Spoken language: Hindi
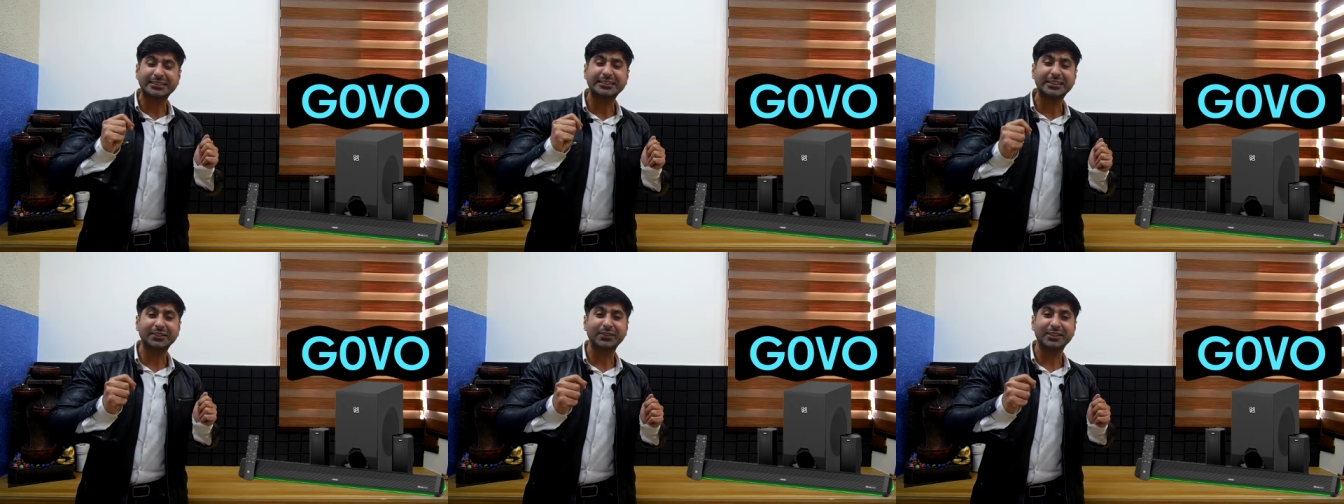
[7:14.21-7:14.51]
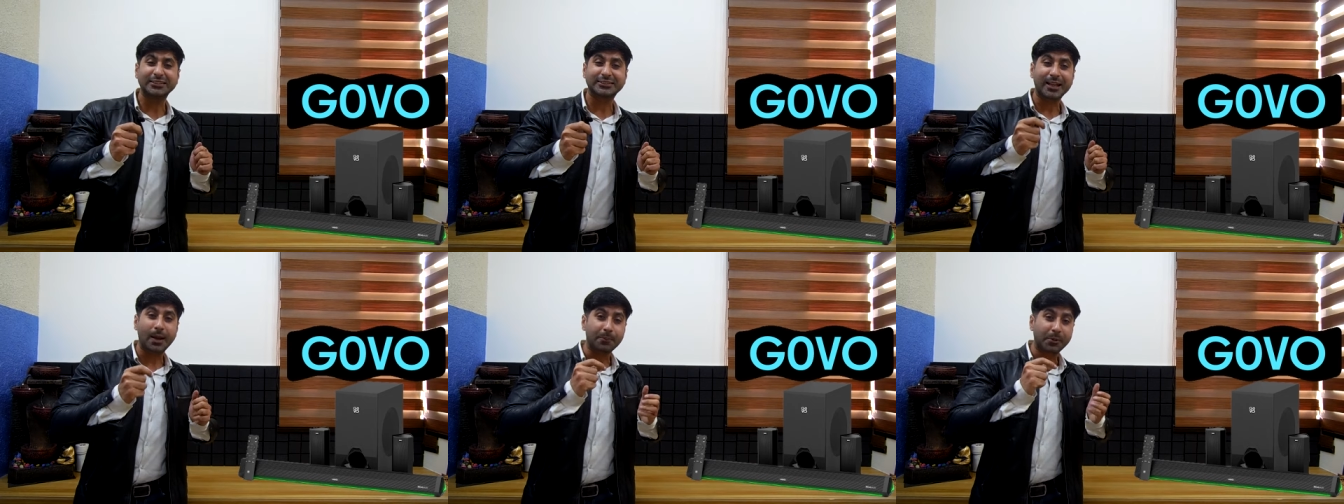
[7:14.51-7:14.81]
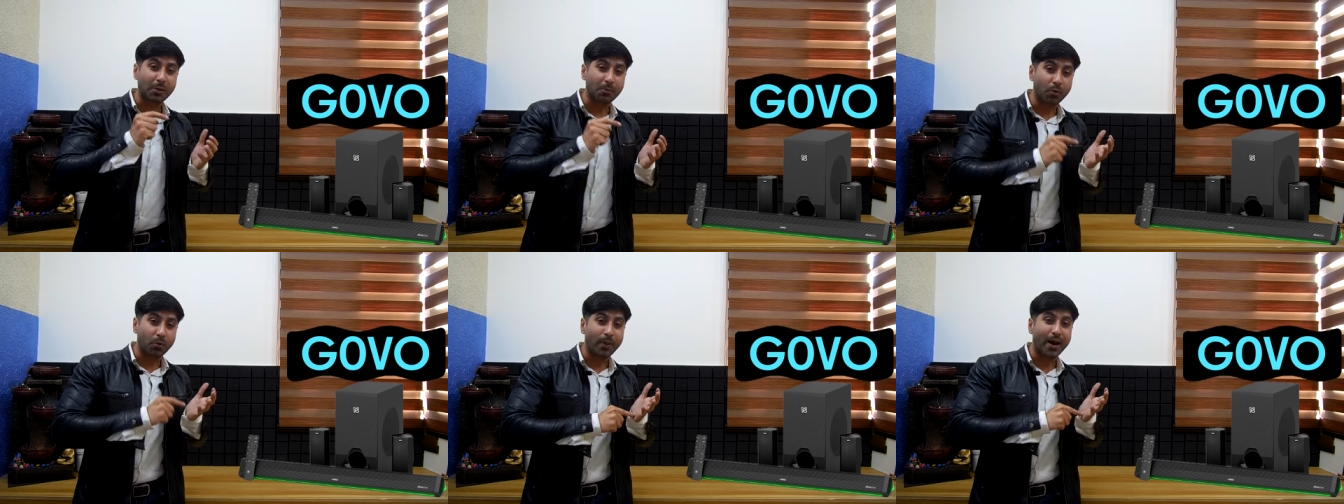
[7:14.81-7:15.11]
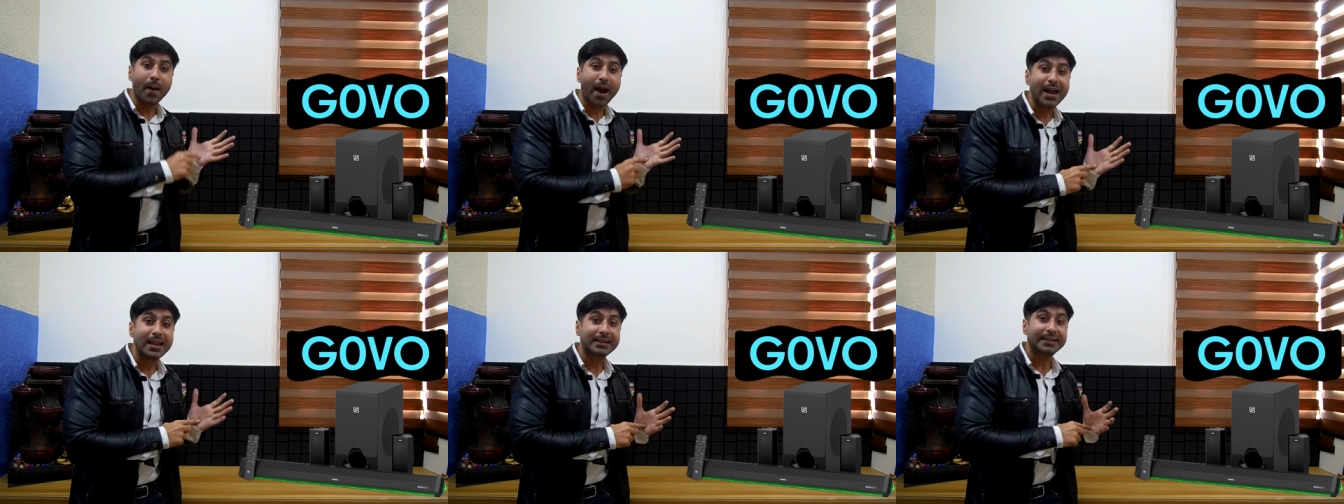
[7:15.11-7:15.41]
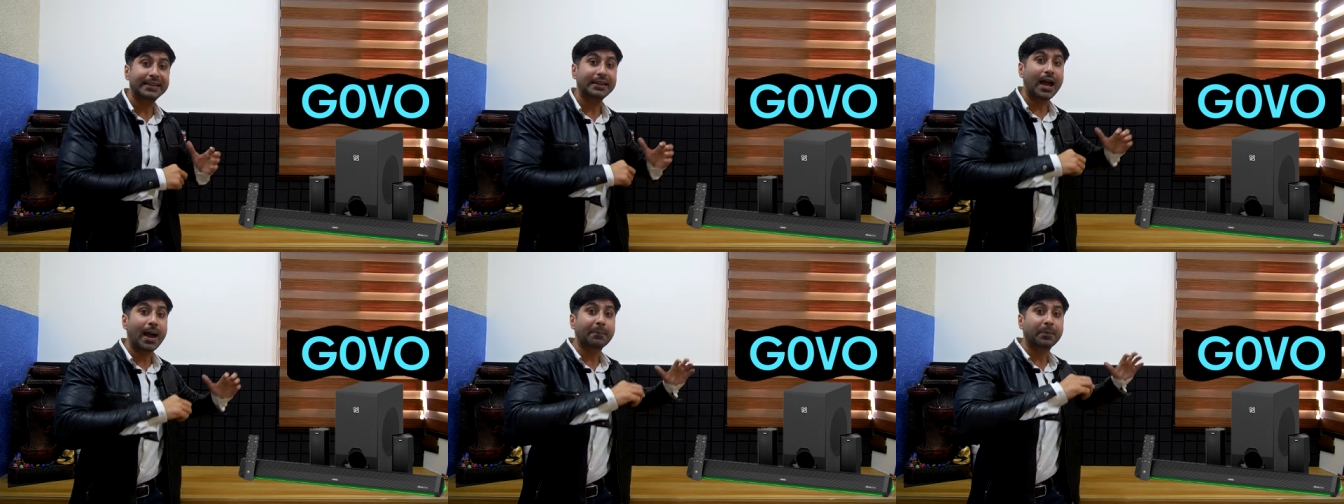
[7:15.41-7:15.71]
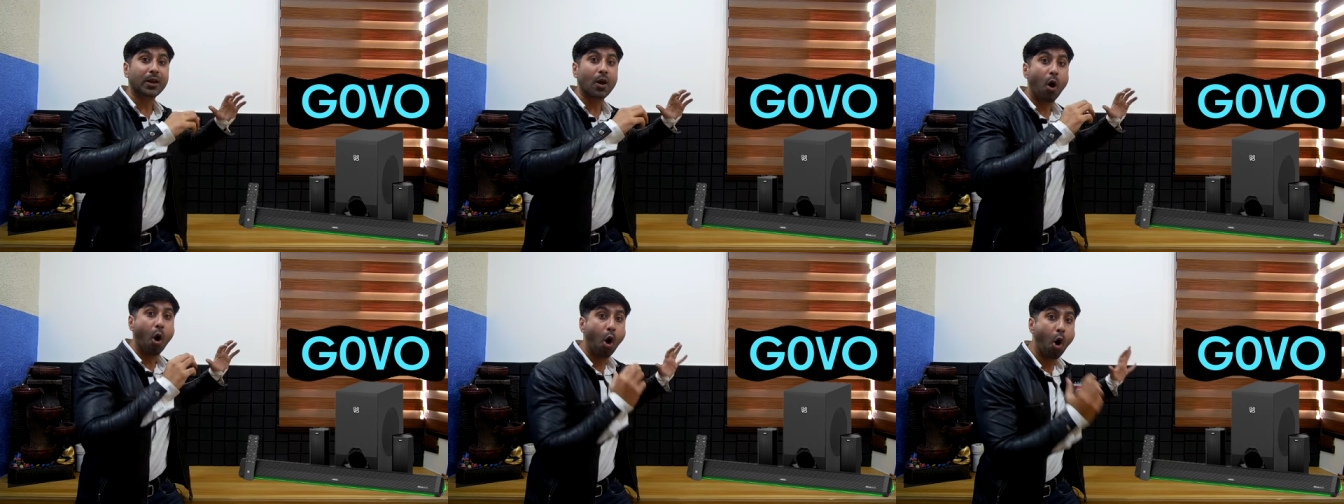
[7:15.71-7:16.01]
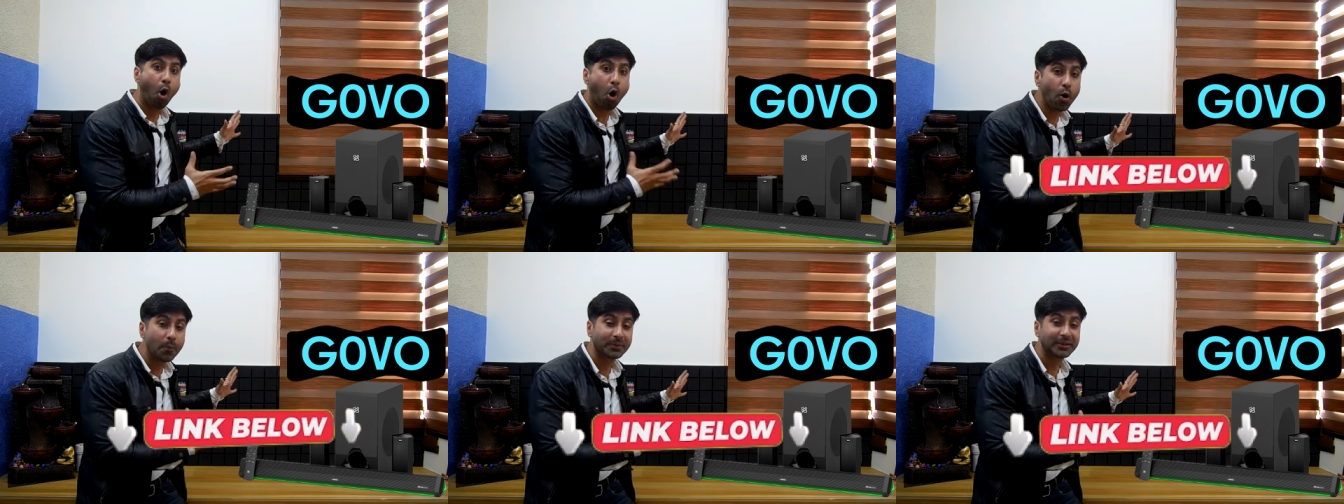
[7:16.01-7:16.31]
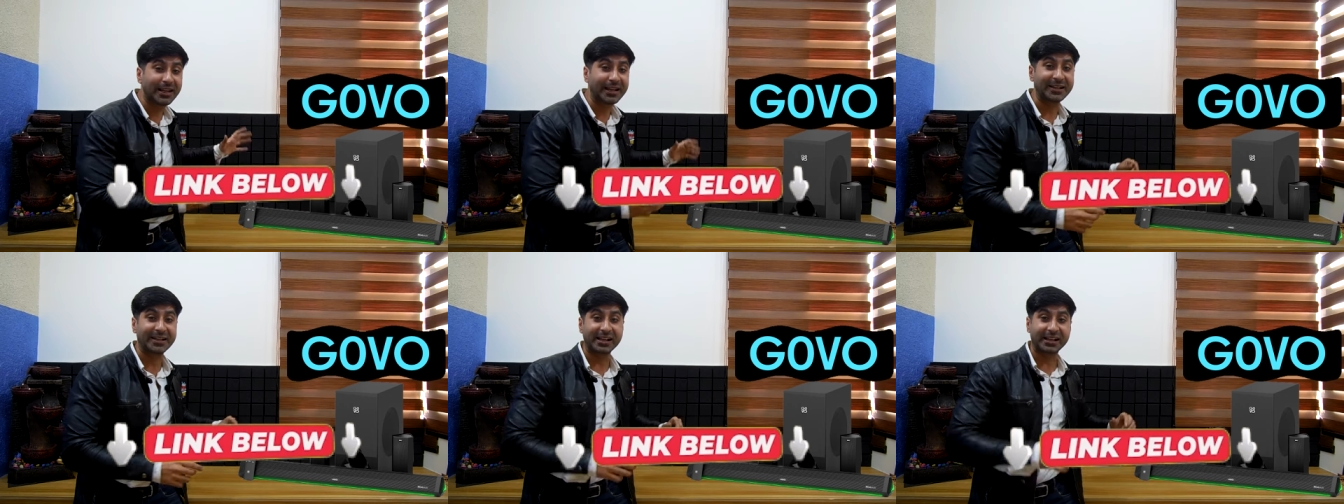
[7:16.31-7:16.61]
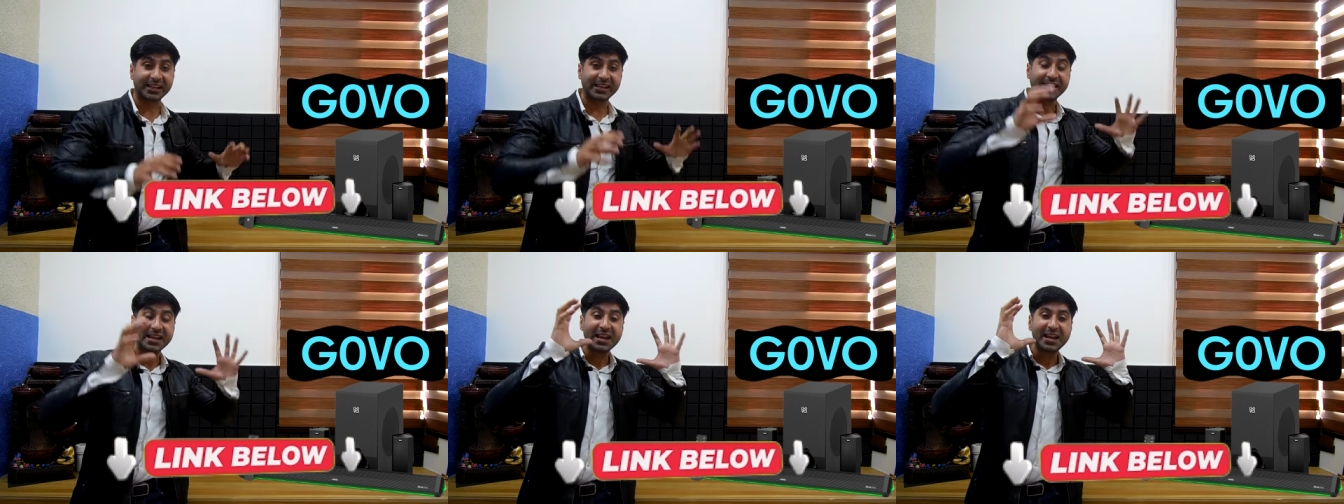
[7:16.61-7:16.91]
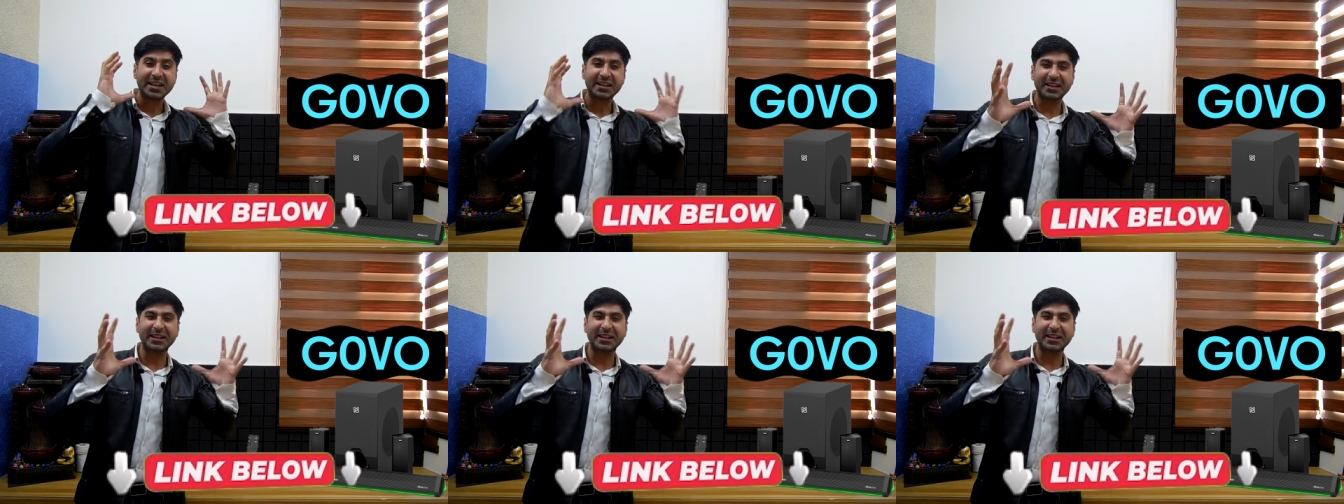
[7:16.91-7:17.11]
जिसकी वजह से आपकी मोबाइल की आपके फोन क्षेत्र की